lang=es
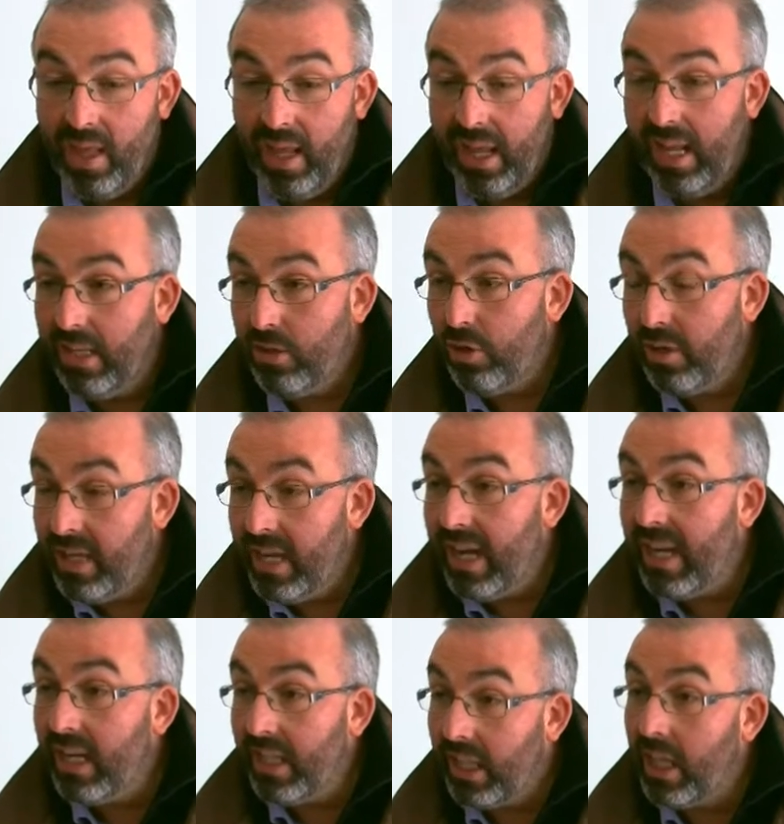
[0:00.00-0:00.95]
el hecho de
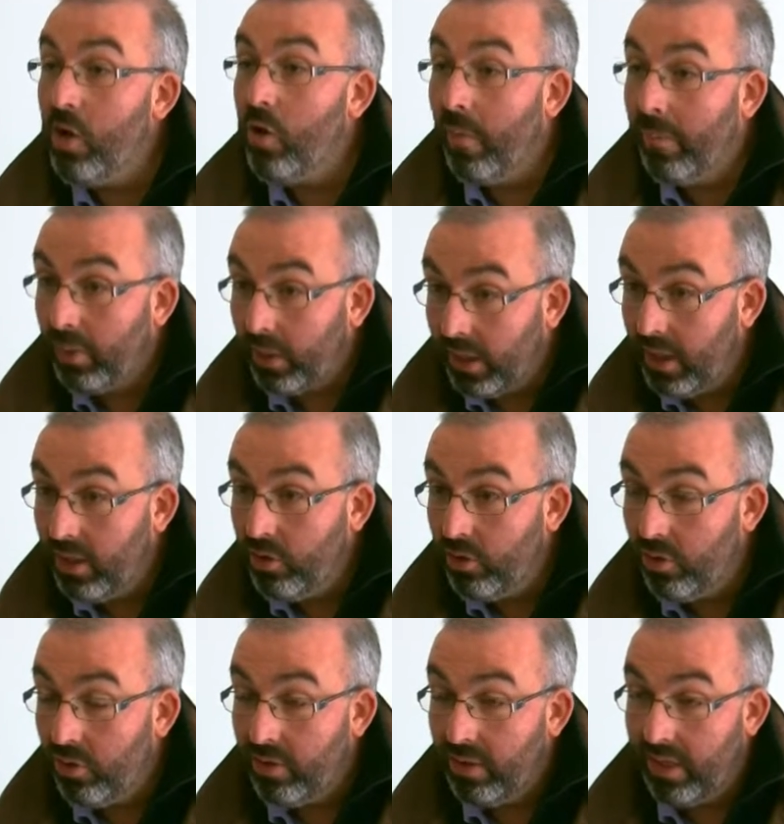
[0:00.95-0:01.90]
llegar al
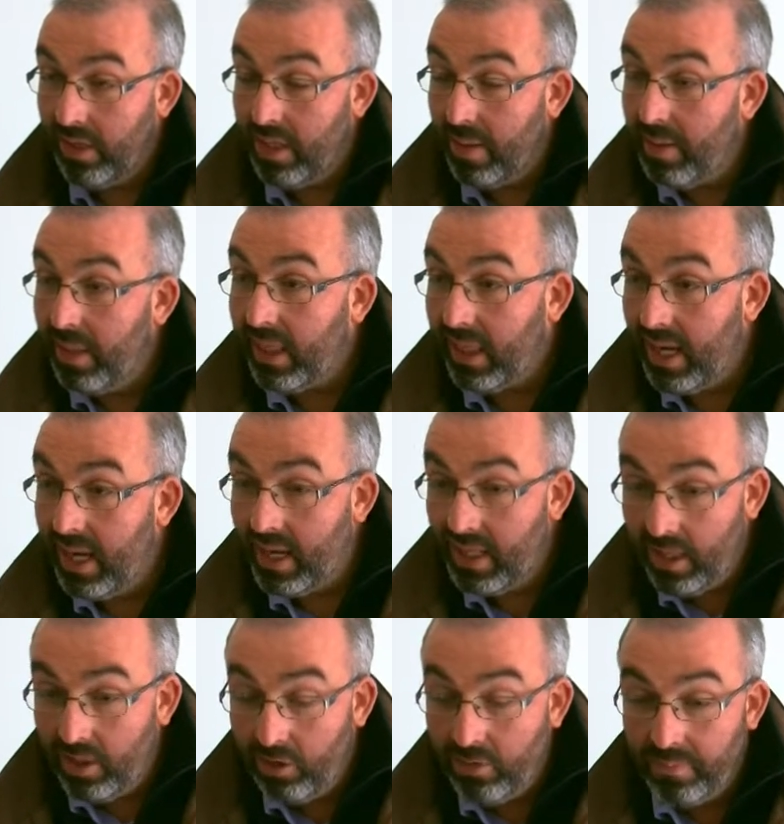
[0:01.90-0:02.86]
5% que establece la
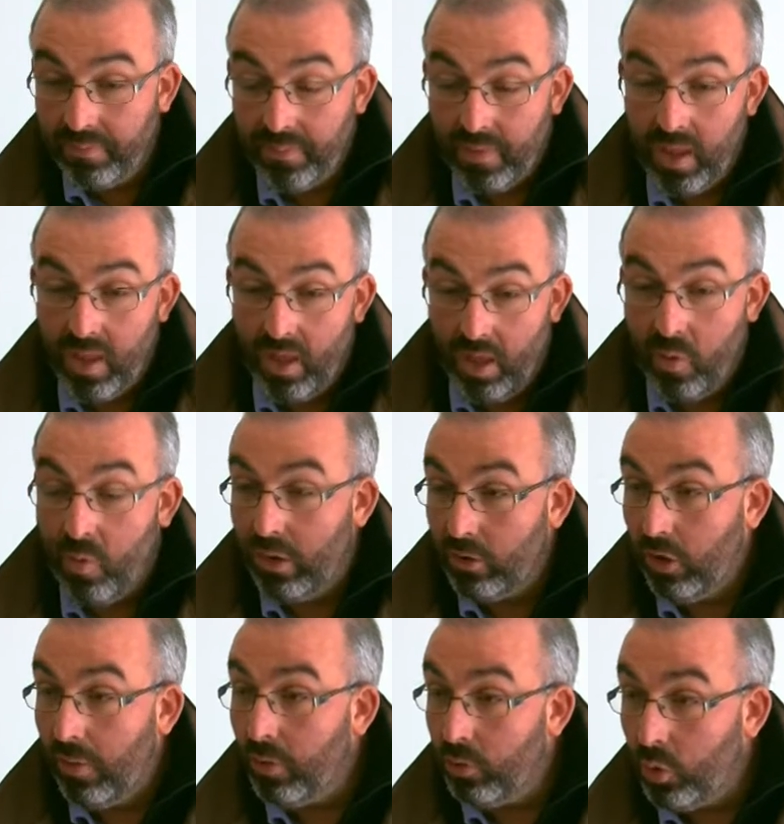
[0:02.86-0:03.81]
ley DON en
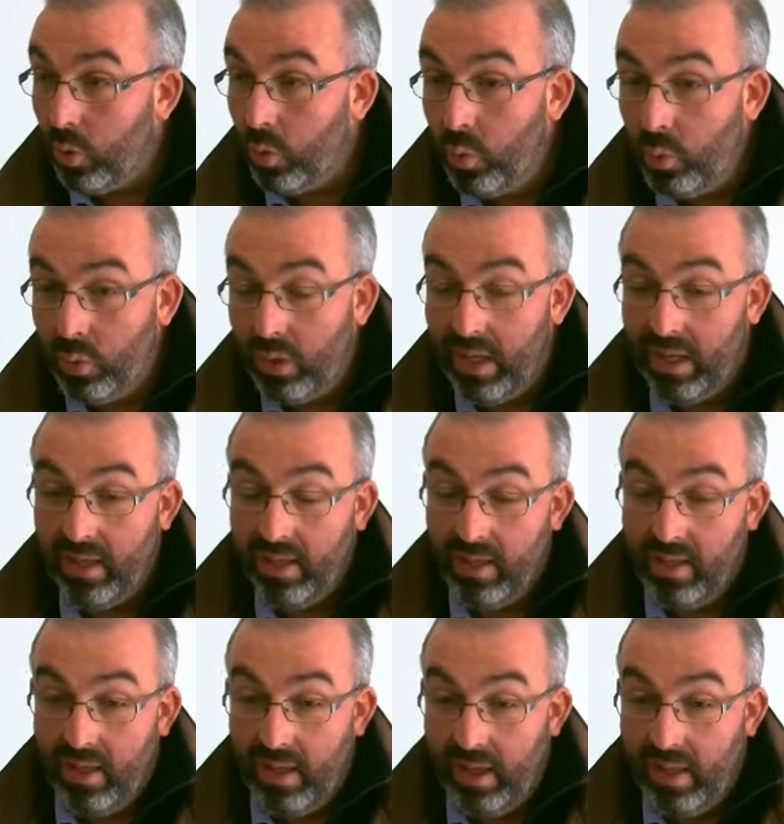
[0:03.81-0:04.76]
cuanto a votos útiles
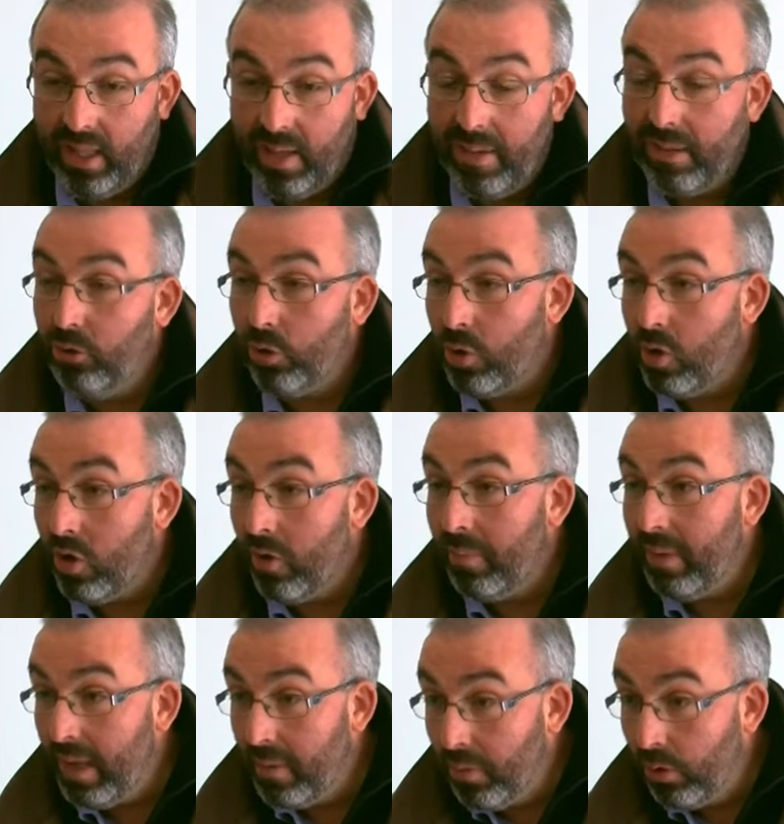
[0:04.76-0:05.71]
estaba en torno a los
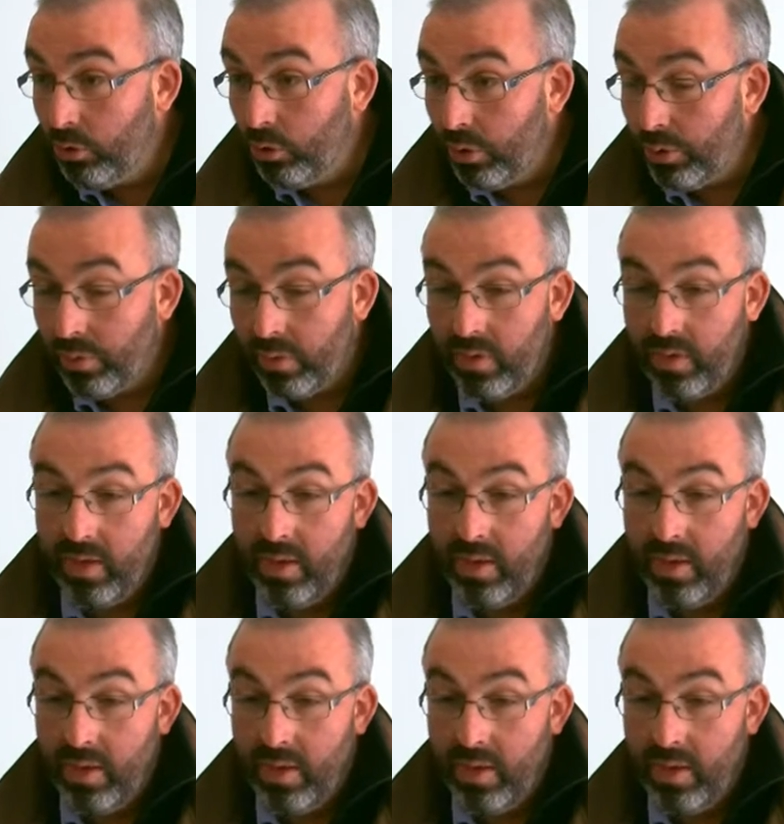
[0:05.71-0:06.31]
1.000 votos,